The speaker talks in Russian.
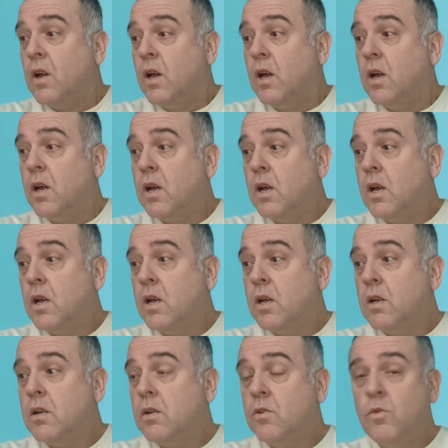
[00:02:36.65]

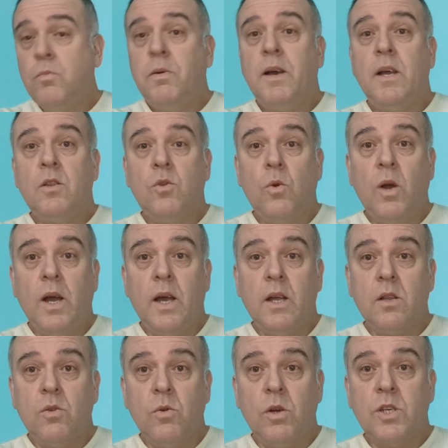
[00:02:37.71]
Э, любая
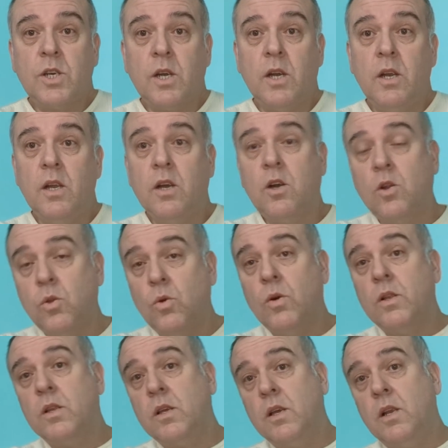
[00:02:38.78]
другая дочка или
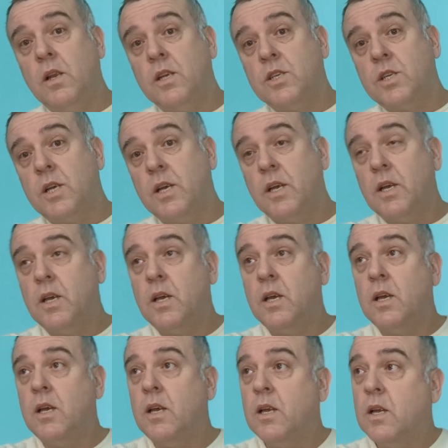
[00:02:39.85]
клон, или
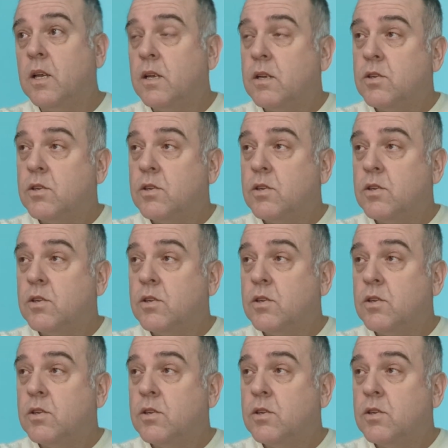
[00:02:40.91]
же,